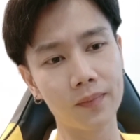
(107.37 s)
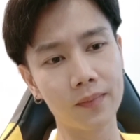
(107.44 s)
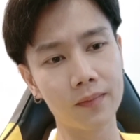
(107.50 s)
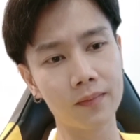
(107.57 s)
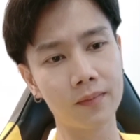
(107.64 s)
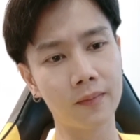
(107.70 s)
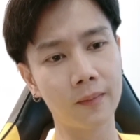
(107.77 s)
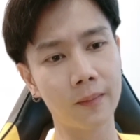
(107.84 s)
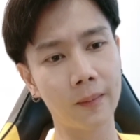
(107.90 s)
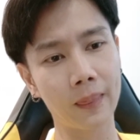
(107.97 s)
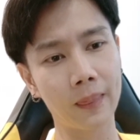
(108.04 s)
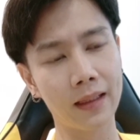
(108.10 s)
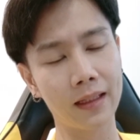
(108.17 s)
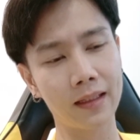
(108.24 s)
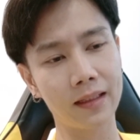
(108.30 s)
อื
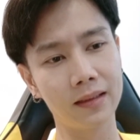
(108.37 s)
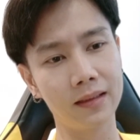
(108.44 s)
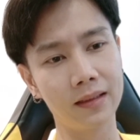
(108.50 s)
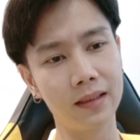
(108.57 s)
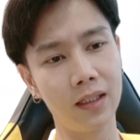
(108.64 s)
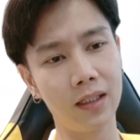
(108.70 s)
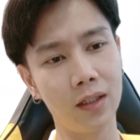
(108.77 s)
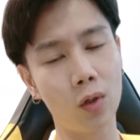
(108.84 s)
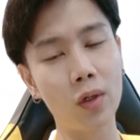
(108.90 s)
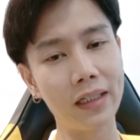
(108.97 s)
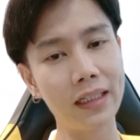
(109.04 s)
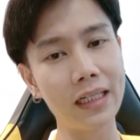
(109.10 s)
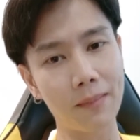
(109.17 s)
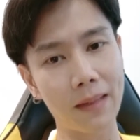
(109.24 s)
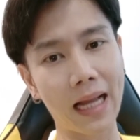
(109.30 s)
มคน
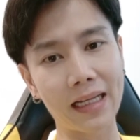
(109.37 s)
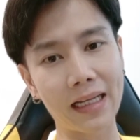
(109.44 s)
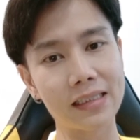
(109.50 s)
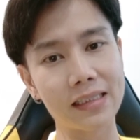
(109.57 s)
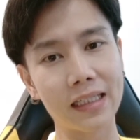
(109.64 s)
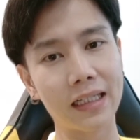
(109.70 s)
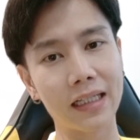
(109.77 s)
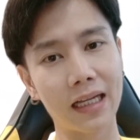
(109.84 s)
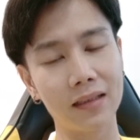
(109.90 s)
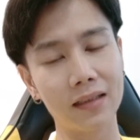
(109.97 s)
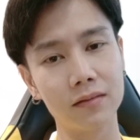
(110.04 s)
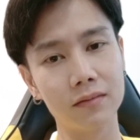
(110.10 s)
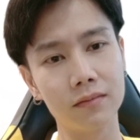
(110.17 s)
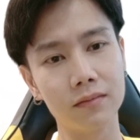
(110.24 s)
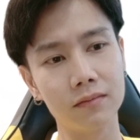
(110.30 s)
ที่ทำงานจริง ๆอะ่ะ
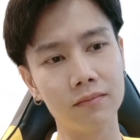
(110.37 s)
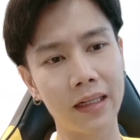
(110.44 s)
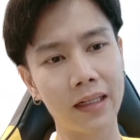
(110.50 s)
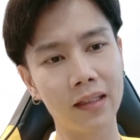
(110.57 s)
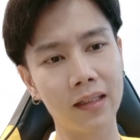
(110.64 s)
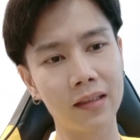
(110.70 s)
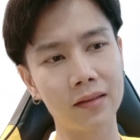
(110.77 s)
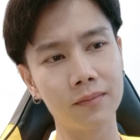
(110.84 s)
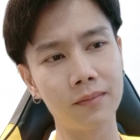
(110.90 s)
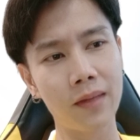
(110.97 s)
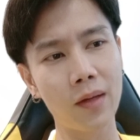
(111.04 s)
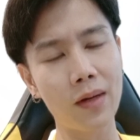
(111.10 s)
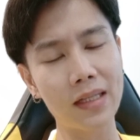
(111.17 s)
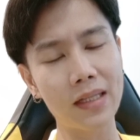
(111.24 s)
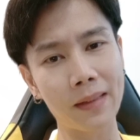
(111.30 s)
มัน
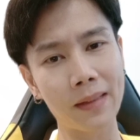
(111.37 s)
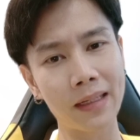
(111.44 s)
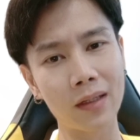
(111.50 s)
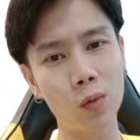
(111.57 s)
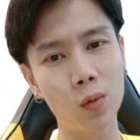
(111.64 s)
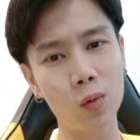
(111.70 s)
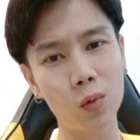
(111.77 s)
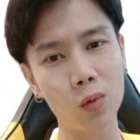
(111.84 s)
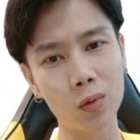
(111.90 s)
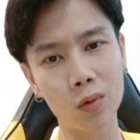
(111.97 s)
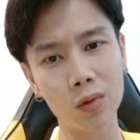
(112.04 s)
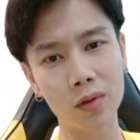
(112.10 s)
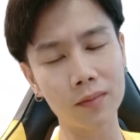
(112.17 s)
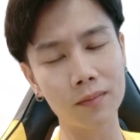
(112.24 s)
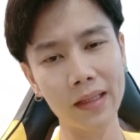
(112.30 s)
ไม่ว่าจะเป็นคู่
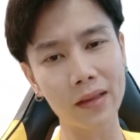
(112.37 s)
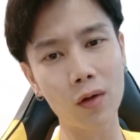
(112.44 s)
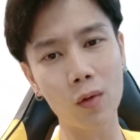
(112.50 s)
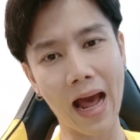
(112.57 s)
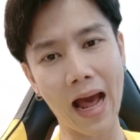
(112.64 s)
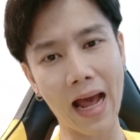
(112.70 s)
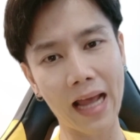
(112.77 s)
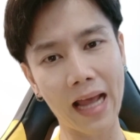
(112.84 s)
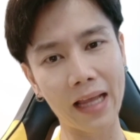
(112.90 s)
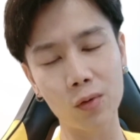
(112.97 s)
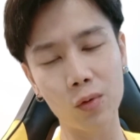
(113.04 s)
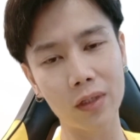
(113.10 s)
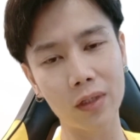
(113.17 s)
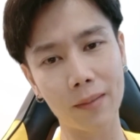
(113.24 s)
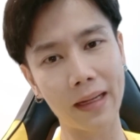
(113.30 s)
ไม่ต้องวาย
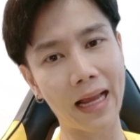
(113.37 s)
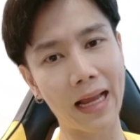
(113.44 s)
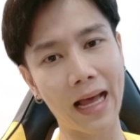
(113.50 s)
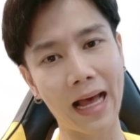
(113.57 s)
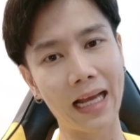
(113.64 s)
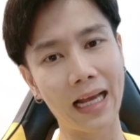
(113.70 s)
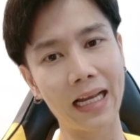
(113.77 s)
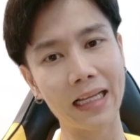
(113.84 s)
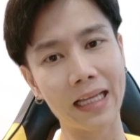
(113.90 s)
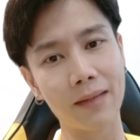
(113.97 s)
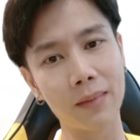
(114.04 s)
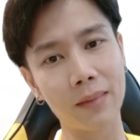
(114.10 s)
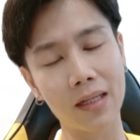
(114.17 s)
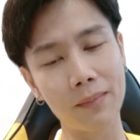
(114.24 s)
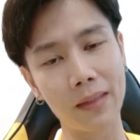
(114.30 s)
คู่ธรรมดาอะไรเงี้
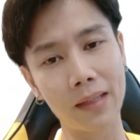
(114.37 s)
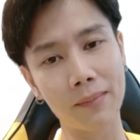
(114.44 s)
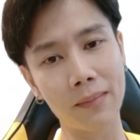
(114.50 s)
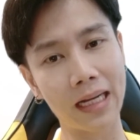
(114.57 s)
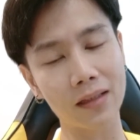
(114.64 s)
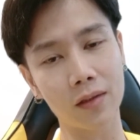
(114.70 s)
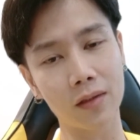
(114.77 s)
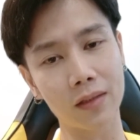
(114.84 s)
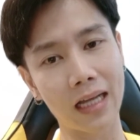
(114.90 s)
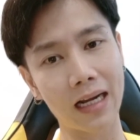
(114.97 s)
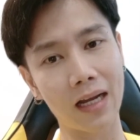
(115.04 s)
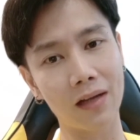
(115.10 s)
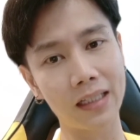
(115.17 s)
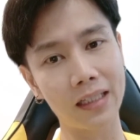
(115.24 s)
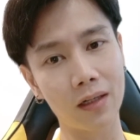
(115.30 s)
ยมันก็มีมานักตอนหนัก
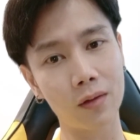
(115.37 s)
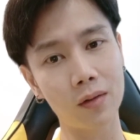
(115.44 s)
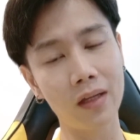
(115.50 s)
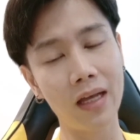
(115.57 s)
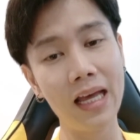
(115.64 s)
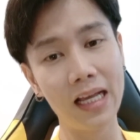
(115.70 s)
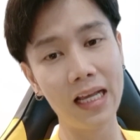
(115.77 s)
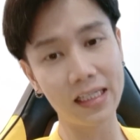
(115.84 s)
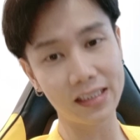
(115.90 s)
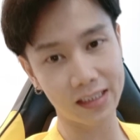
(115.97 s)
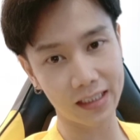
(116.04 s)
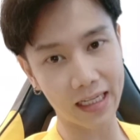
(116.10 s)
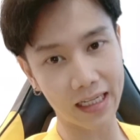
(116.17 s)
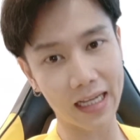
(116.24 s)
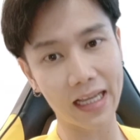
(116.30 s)
แล้วที่เขา
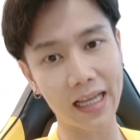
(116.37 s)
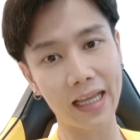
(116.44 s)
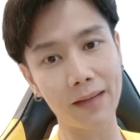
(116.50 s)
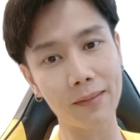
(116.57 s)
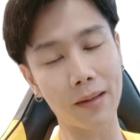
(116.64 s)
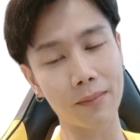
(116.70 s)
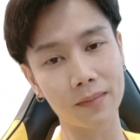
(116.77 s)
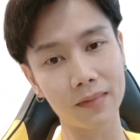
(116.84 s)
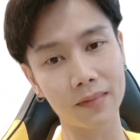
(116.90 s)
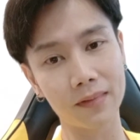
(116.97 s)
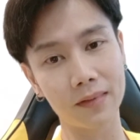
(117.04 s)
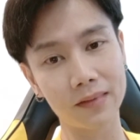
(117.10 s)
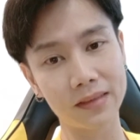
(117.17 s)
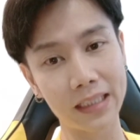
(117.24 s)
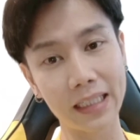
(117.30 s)
เชียร์ให้แบบ
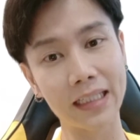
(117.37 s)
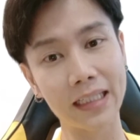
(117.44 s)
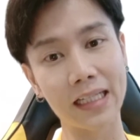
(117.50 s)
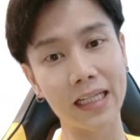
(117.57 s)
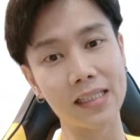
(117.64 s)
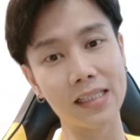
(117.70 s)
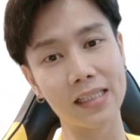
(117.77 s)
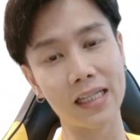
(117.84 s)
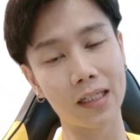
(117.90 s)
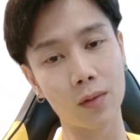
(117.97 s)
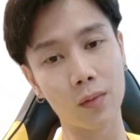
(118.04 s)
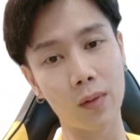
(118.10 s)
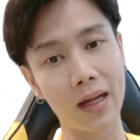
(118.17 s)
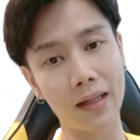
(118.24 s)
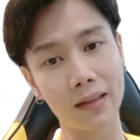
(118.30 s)
จิ้นกันจริงๆ
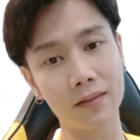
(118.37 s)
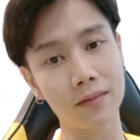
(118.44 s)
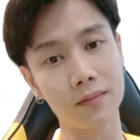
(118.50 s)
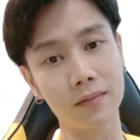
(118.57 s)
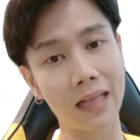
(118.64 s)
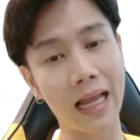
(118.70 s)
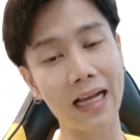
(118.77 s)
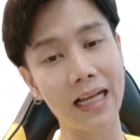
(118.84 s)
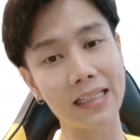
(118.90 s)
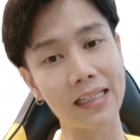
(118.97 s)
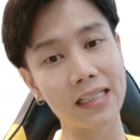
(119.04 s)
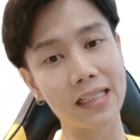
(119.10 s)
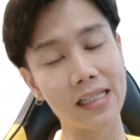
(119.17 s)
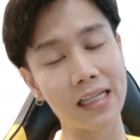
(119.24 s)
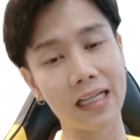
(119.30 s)
หรือว่ารักกัน
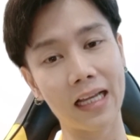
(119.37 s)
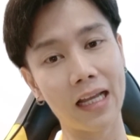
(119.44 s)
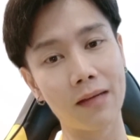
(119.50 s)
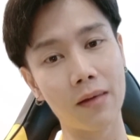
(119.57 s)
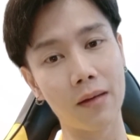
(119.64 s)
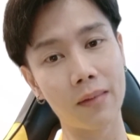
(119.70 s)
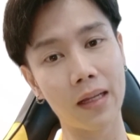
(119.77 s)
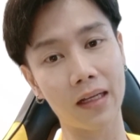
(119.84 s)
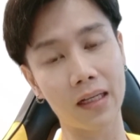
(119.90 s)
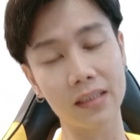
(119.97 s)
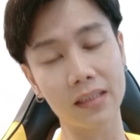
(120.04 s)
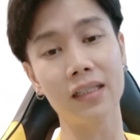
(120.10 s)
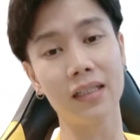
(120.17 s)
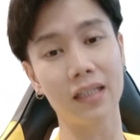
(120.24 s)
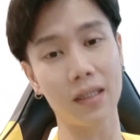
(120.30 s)
จริง ๆอะไรแบบเนี้ยก็
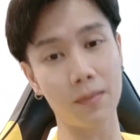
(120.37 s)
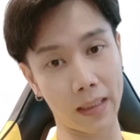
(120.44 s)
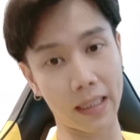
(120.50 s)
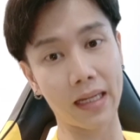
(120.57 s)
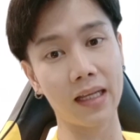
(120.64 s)
ซึ่งก็มี